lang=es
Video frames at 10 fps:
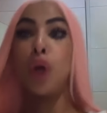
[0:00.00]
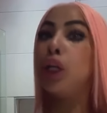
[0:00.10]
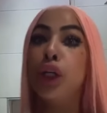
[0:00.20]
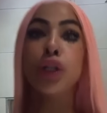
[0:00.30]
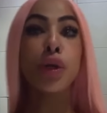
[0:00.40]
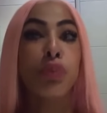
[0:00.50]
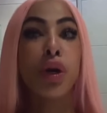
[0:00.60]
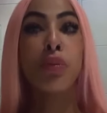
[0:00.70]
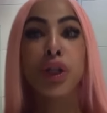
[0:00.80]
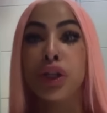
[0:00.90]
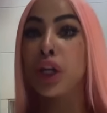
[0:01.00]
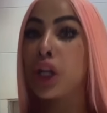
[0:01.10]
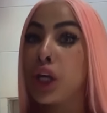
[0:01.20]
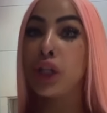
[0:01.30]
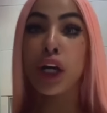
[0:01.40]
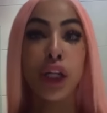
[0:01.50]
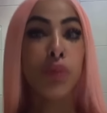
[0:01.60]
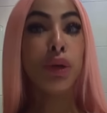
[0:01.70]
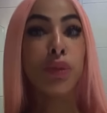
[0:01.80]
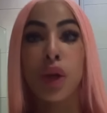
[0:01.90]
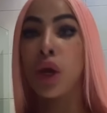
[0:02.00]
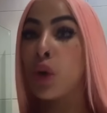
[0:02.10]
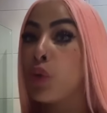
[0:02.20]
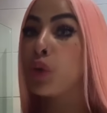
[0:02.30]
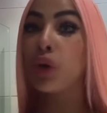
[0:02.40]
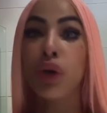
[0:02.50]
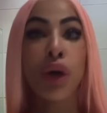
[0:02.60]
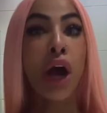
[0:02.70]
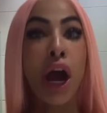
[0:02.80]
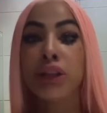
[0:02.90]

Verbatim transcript: Yailin no se puede mantener, Yailin vive de uno.